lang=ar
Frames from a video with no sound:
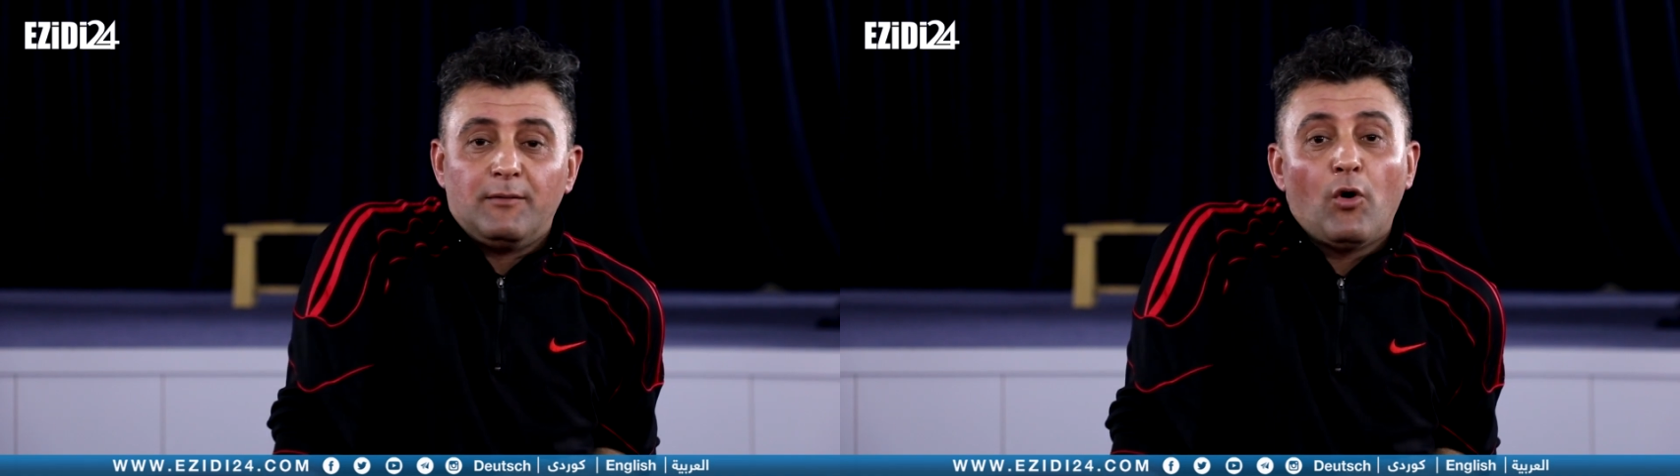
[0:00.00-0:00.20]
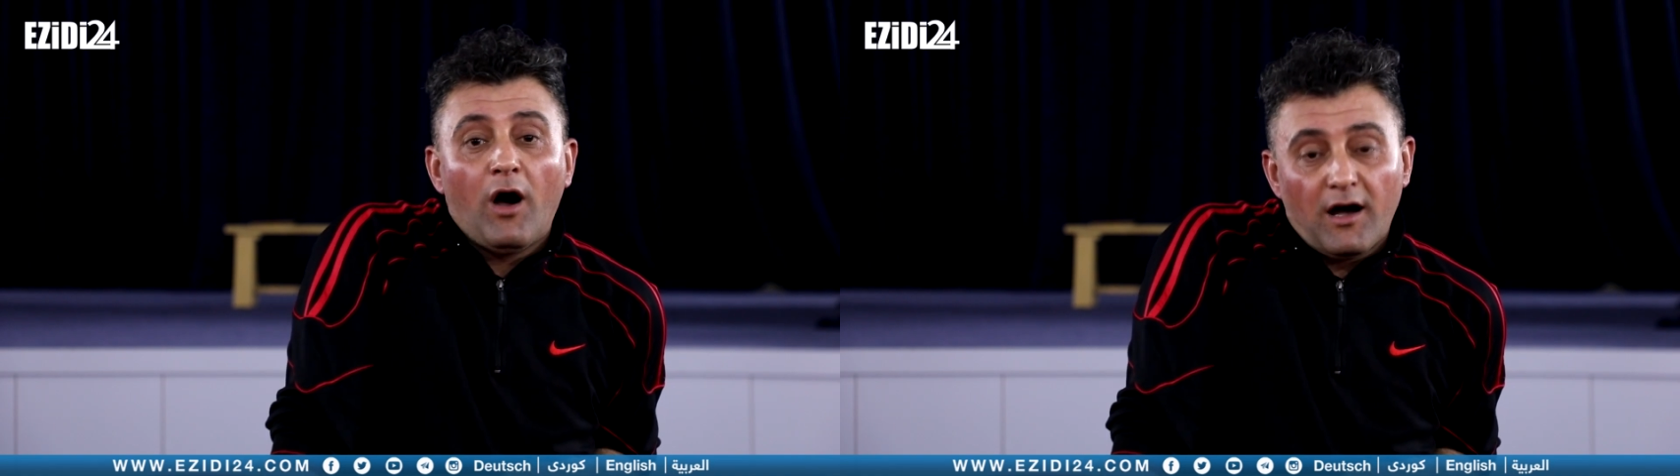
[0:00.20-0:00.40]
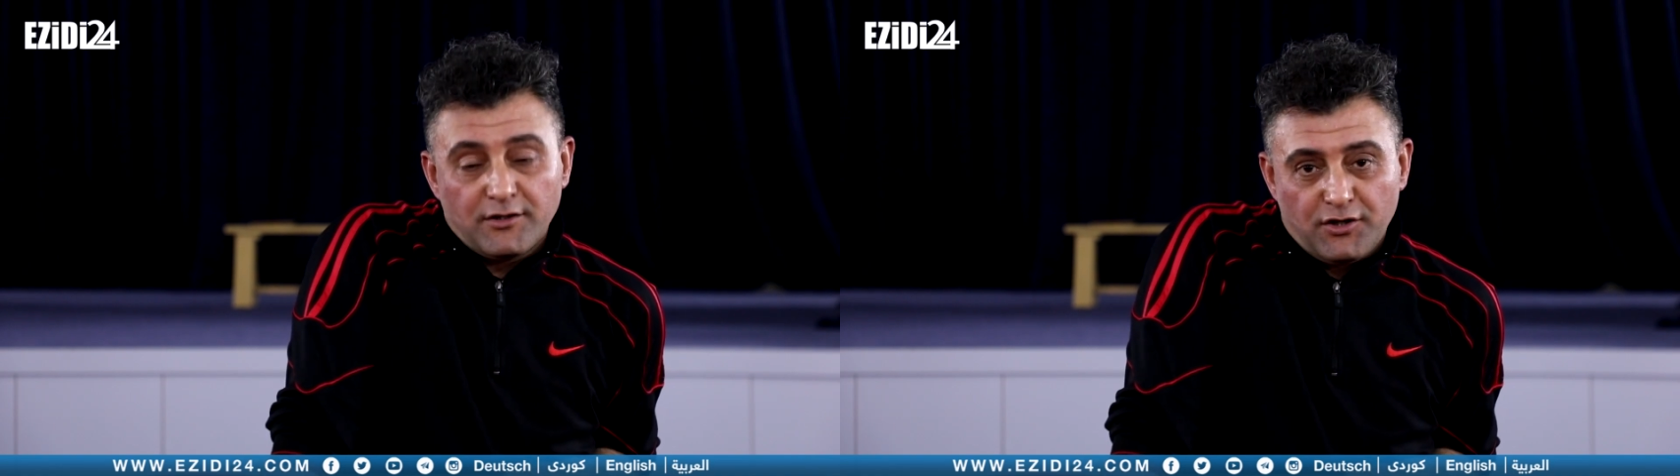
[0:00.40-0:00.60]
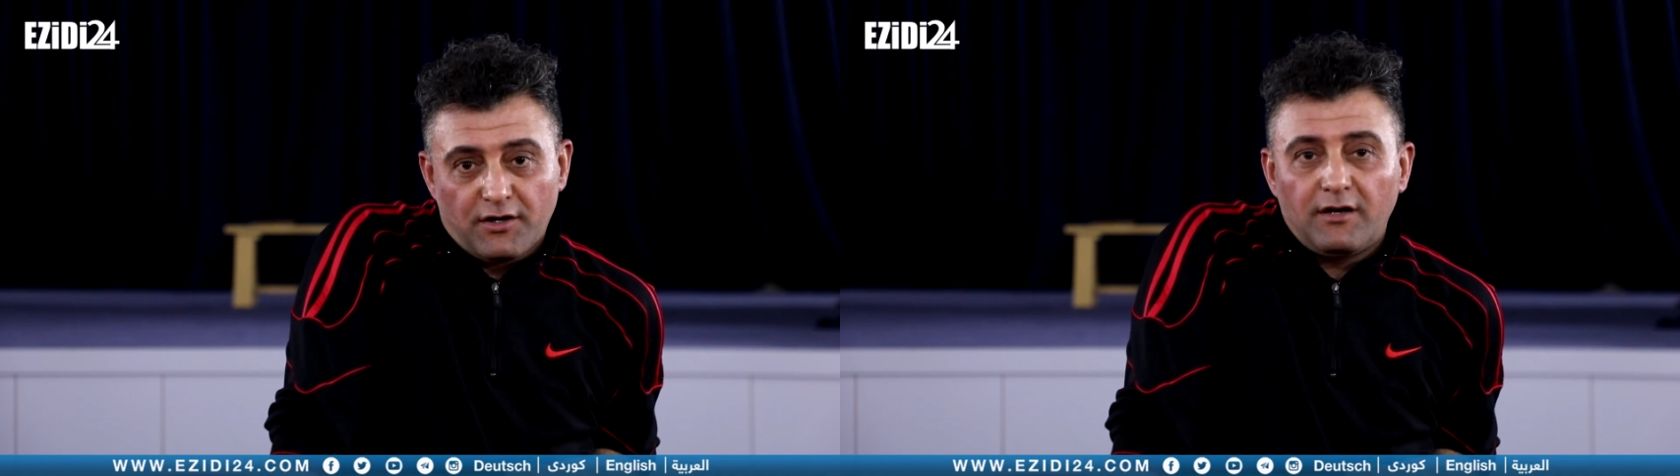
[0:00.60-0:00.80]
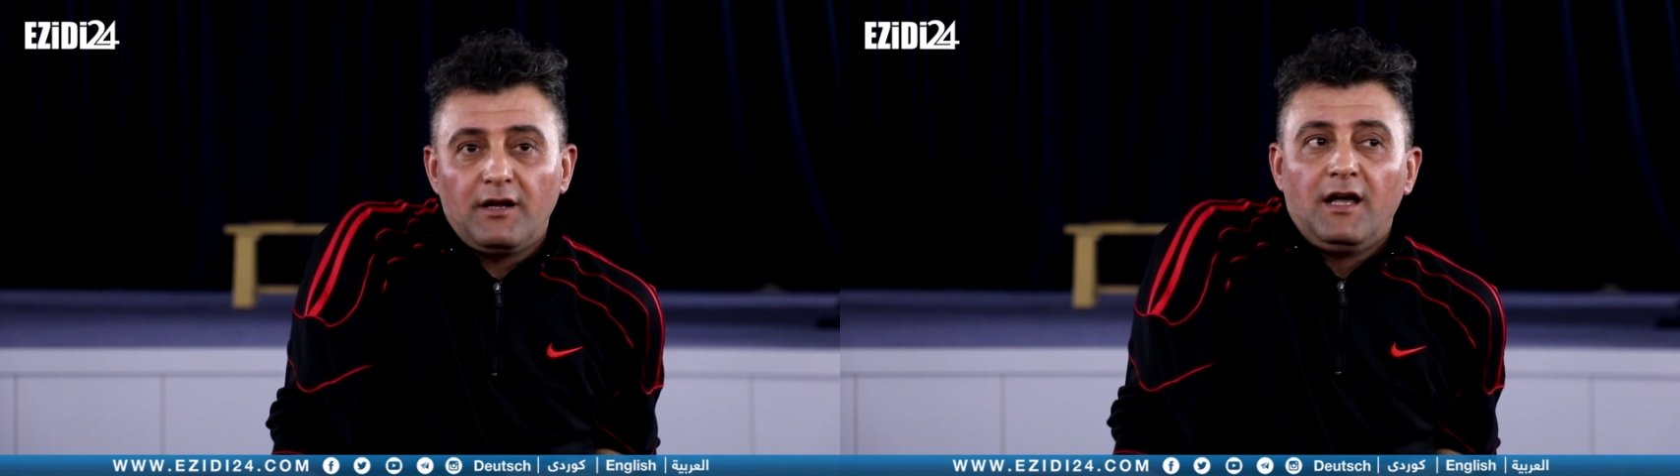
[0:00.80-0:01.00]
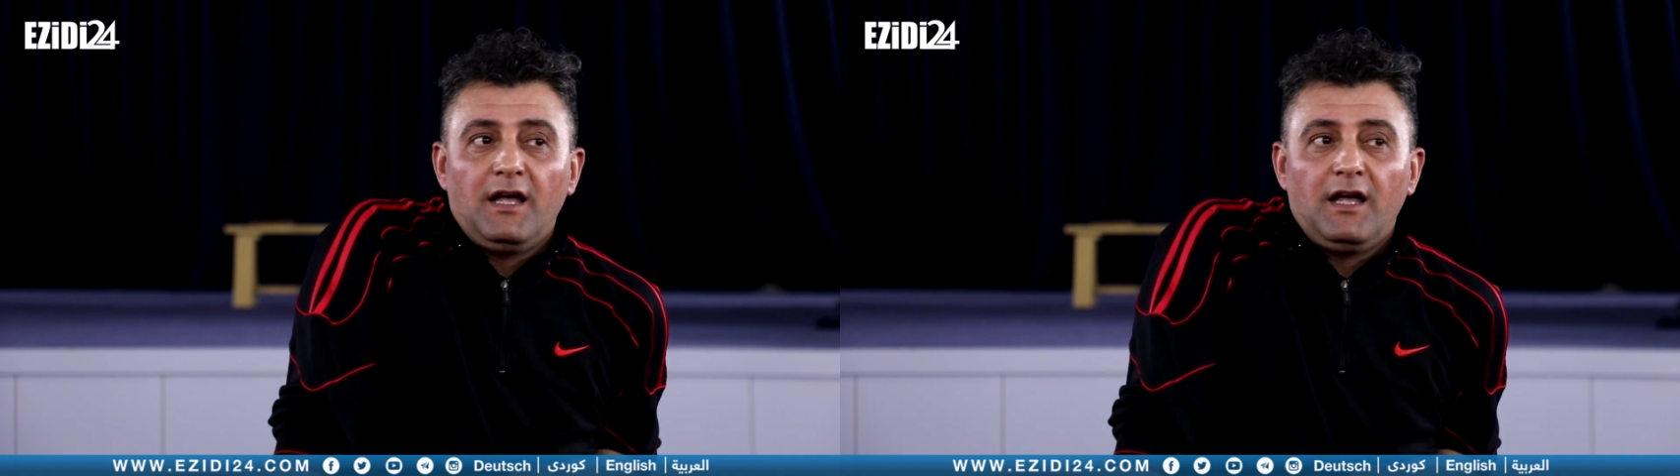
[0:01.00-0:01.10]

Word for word: مهاجر